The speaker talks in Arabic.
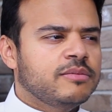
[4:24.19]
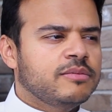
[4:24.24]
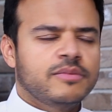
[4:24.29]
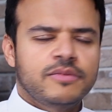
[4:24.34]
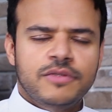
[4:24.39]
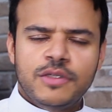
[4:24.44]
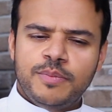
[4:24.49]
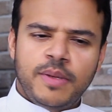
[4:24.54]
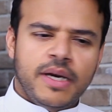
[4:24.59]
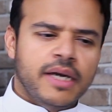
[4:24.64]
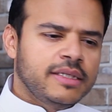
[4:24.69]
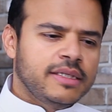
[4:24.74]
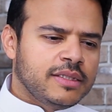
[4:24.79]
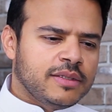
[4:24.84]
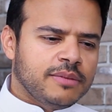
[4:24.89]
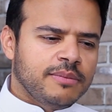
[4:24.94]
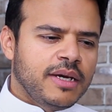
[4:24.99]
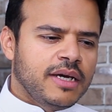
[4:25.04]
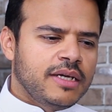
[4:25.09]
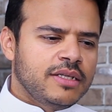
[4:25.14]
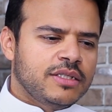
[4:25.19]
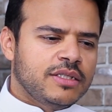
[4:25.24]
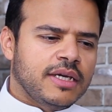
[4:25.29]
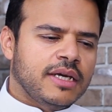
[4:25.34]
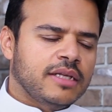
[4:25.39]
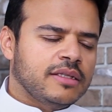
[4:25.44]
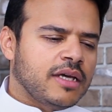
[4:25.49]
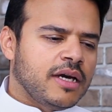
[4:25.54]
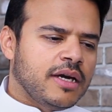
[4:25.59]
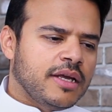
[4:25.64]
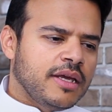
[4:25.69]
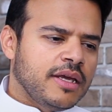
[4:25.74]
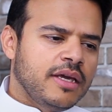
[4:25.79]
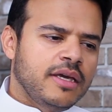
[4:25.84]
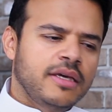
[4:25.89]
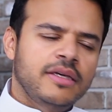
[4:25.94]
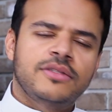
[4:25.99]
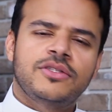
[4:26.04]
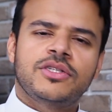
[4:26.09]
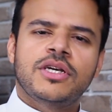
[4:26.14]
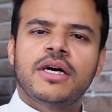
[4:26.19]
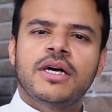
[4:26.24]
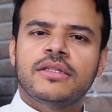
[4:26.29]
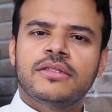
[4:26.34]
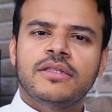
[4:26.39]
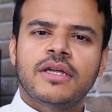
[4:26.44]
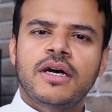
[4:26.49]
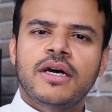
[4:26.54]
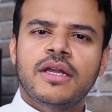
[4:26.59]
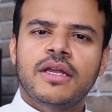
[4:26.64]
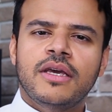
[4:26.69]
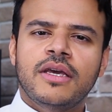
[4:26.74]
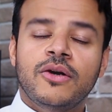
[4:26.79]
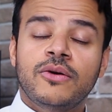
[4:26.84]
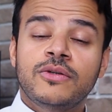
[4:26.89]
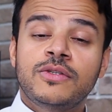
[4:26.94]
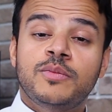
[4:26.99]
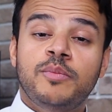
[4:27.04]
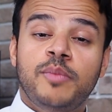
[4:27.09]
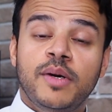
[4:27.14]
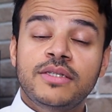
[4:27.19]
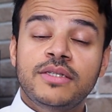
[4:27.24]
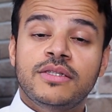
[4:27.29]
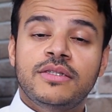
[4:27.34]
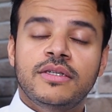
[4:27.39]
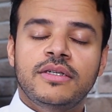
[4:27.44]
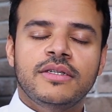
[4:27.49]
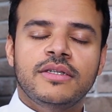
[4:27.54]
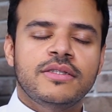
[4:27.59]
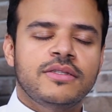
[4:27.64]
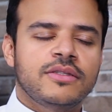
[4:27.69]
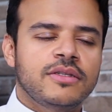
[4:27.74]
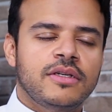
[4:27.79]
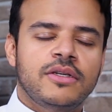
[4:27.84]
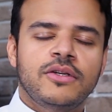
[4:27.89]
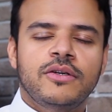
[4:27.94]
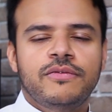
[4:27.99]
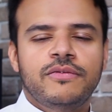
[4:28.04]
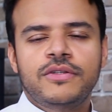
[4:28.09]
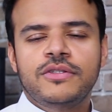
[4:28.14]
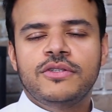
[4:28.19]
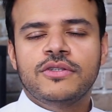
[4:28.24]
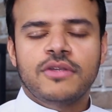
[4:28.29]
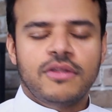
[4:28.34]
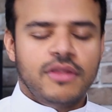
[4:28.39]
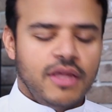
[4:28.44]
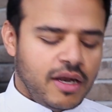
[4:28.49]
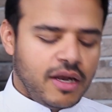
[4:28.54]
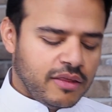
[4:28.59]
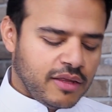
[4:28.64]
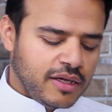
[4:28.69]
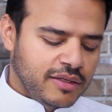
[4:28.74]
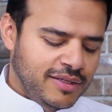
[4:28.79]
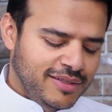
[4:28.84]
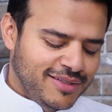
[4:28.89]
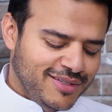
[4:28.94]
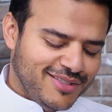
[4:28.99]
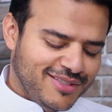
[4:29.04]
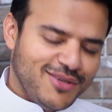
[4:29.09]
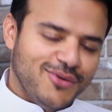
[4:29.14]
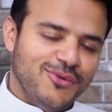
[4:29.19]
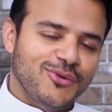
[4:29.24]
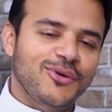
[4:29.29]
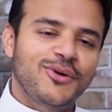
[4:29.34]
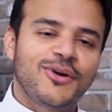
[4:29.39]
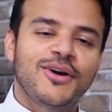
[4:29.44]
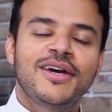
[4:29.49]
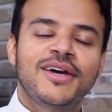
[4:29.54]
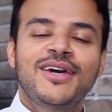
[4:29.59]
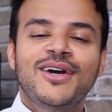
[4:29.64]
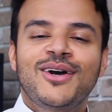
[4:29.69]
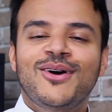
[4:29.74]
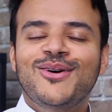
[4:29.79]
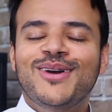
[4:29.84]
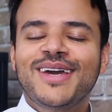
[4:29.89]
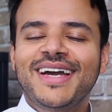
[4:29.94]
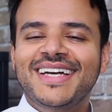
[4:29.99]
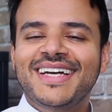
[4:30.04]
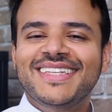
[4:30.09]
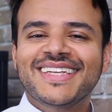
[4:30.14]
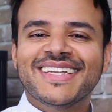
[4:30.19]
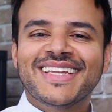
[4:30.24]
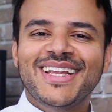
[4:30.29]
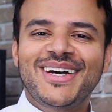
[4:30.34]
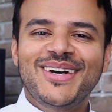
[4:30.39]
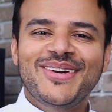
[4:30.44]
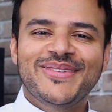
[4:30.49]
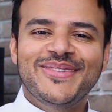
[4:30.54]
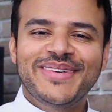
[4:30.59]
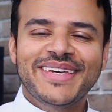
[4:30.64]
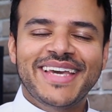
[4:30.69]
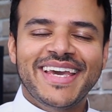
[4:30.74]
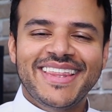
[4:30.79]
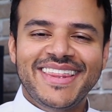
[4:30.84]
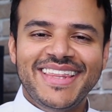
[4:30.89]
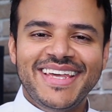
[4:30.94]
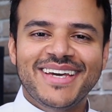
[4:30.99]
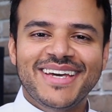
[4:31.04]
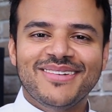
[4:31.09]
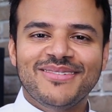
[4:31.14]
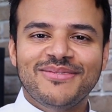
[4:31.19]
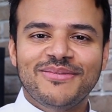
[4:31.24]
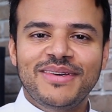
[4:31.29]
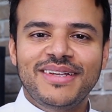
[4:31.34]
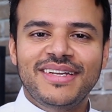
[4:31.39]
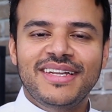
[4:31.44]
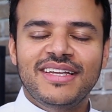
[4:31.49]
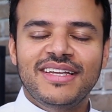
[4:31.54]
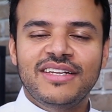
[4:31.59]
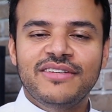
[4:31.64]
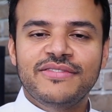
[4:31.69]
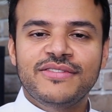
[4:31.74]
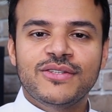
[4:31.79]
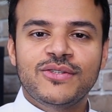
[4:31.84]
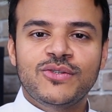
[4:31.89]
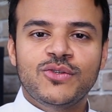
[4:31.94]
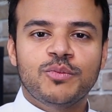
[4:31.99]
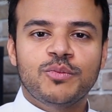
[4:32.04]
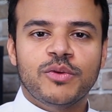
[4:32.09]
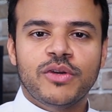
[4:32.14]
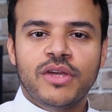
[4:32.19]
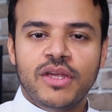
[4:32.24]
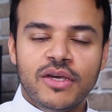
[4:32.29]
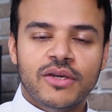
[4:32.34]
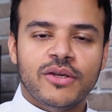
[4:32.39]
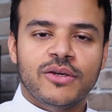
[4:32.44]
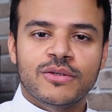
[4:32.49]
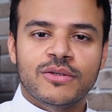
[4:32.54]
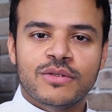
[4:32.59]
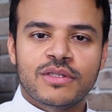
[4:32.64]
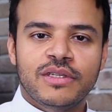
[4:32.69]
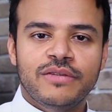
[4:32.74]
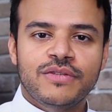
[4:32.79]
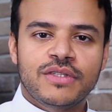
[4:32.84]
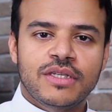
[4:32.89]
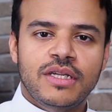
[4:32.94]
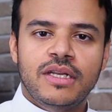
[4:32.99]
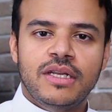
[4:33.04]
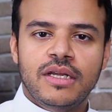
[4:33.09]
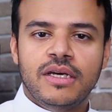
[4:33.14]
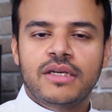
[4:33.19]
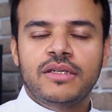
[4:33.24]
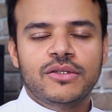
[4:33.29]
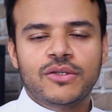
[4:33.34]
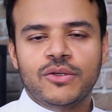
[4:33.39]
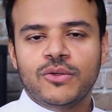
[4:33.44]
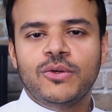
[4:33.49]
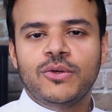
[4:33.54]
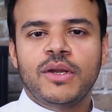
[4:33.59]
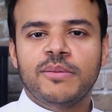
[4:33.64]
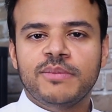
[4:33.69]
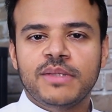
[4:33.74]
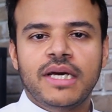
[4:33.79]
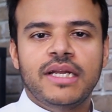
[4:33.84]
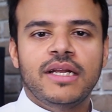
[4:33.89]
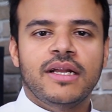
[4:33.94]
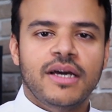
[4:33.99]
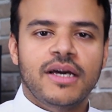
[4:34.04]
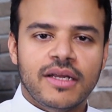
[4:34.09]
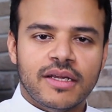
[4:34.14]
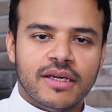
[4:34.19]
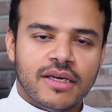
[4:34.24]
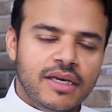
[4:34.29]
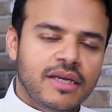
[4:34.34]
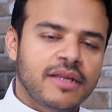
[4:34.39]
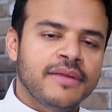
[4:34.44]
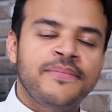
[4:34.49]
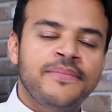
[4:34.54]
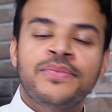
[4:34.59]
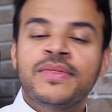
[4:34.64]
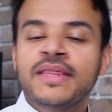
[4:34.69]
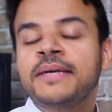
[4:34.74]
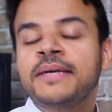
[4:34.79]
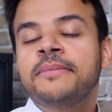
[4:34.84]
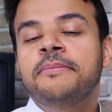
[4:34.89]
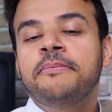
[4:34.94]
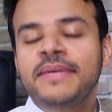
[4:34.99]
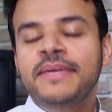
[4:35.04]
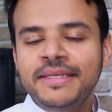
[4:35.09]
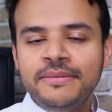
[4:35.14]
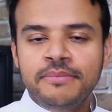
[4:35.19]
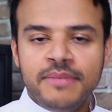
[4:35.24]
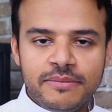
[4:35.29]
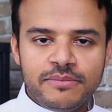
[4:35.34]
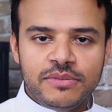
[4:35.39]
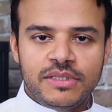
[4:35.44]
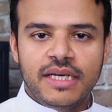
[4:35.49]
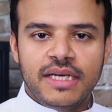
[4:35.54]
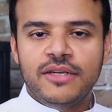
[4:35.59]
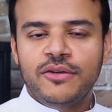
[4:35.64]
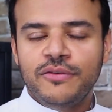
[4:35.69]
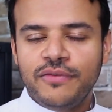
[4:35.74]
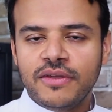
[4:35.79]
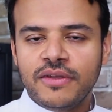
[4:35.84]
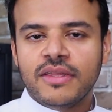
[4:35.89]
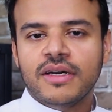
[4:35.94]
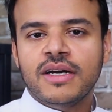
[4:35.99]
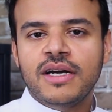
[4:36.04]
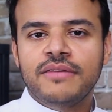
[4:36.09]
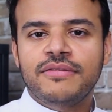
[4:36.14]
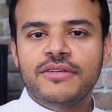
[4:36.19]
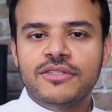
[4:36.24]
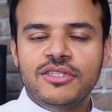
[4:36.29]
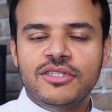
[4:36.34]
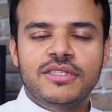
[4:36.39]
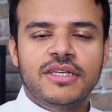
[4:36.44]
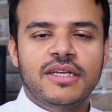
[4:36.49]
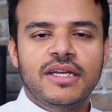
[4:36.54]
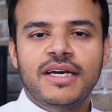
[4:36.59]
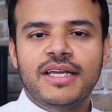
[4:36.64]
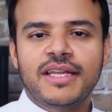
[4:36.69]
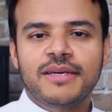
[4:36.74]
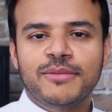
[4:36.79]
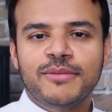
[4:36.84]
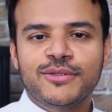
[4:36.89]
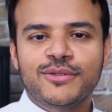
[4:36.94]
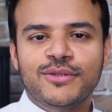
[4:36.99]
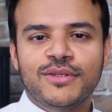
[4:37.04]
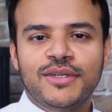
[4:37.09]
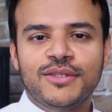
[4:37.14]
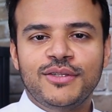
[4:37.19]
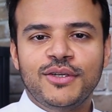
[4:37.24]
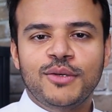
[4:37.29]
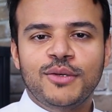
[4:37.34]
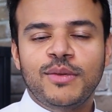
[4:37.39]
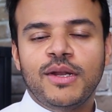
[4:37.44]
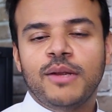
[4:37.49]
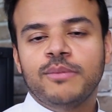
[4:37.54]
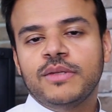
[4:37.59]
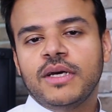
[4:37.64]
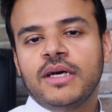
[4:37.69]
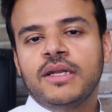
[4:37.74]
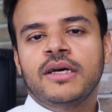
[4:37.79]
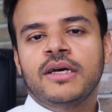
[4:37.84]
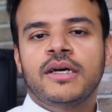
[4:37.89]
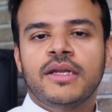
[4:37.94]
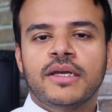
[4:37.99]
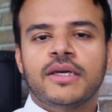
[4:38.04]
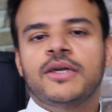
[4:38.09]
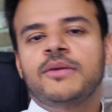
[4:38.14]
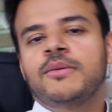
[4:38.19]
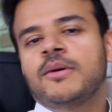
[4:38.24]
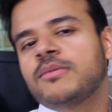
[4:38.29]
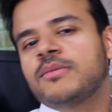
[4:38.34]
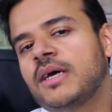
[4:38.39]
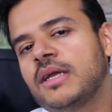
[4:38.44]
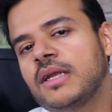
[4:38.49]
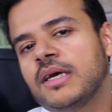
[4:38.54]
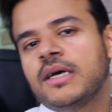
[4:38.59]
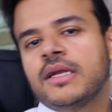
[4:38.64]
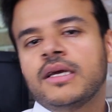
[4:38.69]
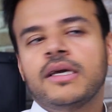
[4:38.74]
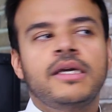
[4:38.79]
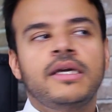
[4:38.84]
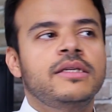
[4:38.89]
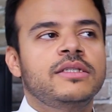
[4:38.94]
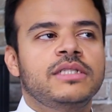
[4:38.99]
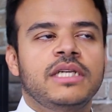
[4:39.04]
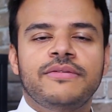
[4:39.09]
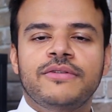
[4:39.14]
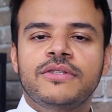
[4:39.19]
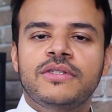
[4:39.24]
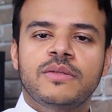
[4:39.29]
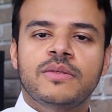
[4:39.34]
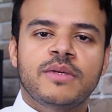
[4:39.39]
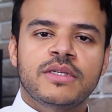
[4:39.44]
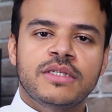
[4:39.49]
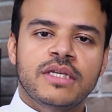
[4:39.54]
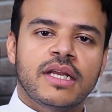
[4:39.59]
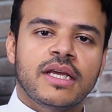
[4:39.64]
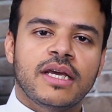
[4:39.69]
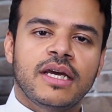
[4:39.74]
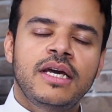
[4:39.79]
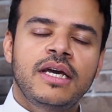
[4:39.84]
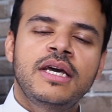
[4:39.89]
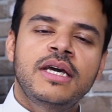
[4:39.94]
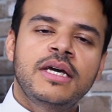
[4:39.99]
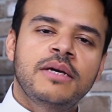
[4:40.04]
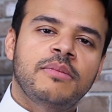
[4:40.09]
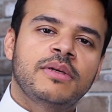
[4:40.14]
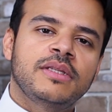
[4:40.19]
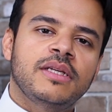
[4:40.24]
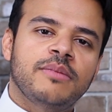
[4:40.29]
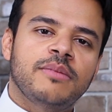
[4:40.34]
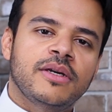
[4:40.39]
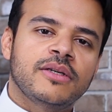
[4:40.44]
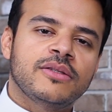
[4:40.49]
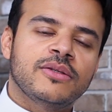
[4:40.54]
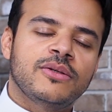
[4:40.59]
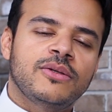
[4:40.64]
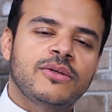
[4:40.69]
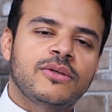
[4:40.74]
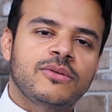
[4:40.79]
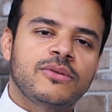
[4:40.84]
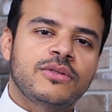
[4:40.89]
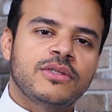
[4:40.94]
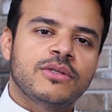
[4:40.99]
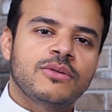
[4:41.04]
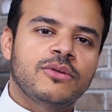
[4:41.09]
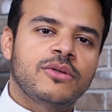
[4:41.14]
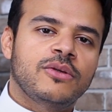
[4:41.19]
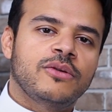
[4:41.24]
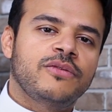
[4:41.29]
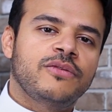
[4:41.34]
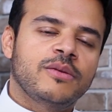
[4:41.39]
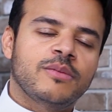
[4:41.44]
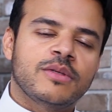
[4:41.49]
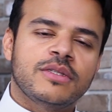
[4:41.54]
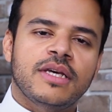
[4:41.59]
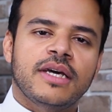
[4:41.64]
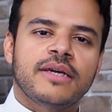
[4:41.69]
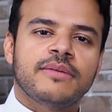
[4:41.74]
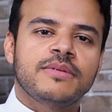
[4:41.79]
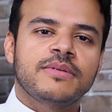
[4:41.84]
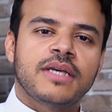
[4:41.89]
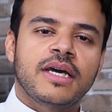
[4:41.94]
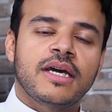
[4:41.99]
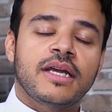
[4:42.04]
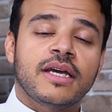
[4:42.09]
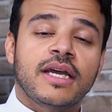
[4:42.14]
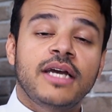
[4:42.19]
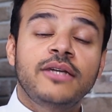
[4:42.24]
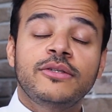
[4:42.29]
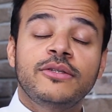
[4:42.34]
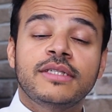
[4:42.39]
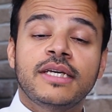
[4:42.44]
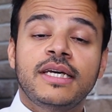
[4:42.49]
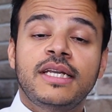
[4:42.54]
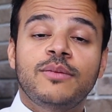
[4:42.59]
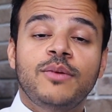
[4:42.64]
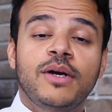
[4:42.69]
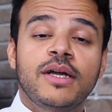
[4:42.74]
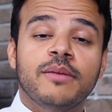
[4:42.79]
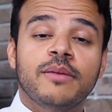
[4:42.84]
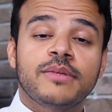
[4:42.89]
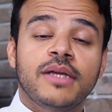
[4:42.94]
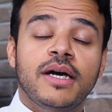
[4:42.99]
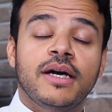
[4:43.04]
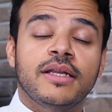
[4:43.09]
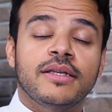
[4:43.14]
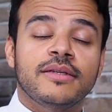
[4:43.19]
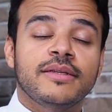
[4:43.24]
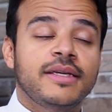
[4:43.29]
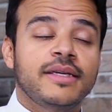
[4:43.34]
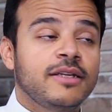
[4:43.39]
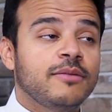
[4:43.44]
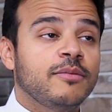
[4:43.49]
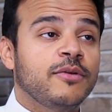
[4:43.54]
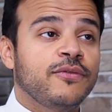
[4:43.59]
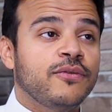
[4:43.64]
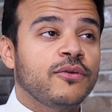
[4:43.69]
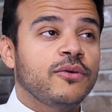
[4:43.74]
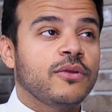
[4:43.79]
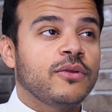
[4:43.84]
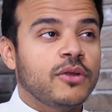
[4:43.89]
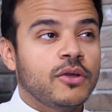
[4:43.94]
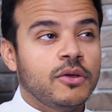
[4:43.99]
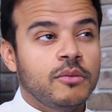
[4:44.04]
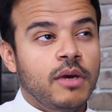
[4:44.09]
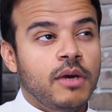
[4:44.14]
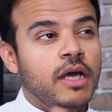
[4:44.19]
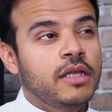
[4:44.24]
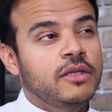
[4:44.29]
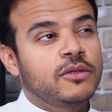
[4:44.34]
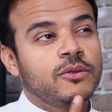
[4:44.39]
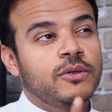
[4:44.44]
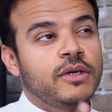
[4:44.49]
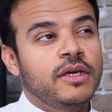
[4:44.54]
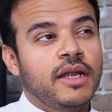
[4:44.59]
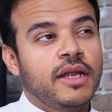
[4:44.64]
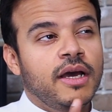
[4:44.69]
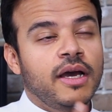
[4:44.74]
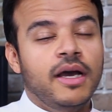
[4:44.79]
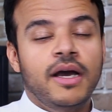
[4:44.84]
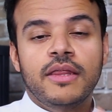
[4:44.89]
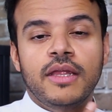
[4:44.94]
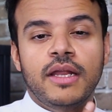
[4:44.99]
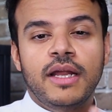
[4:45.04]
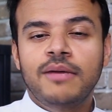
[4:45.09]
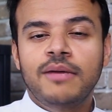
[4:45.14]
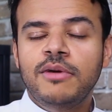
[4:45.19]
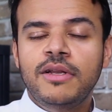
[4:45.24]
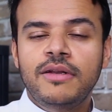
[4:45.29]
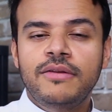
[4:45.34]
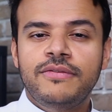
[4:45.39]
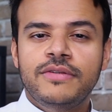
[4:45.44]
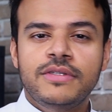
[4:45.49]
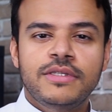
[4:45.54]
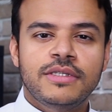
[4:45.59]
سبايدر مان جاء طاريه جاء طاري جوست باسترز انه في جزء ثالث قاعدين يصوروه وقاعد يطلع بكثير من نفس السوبر هيروز نفس نقدر نقول ابطال الخارقين من مبدا انه في ثقافه جدا عاليه موجود عندهم الابطال الخارقين والابطال الخارقين شافوا السماء زرقاء بدل ما يدخلون ويسوون انه في مصايب صايره قعدوا يتكلموا على الابطال يعني المفروض انهم ادوا الى هذا العمل في